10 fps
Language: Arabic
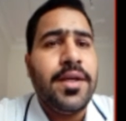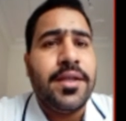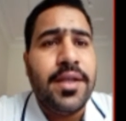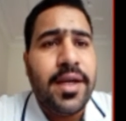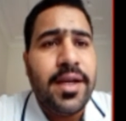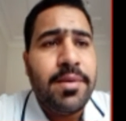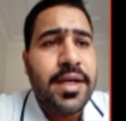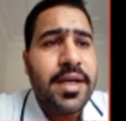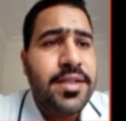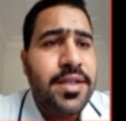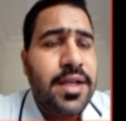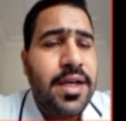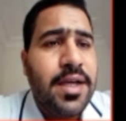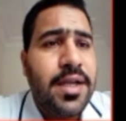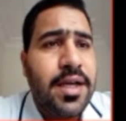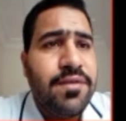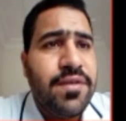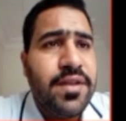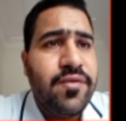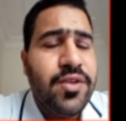اذا على بركه الله الان
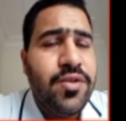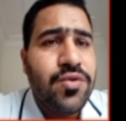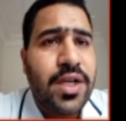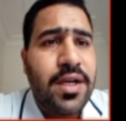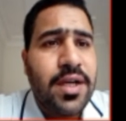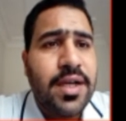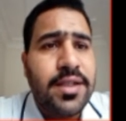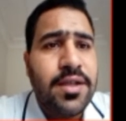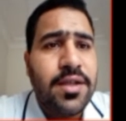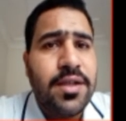في هذا الفيديو ان شاء الله غادي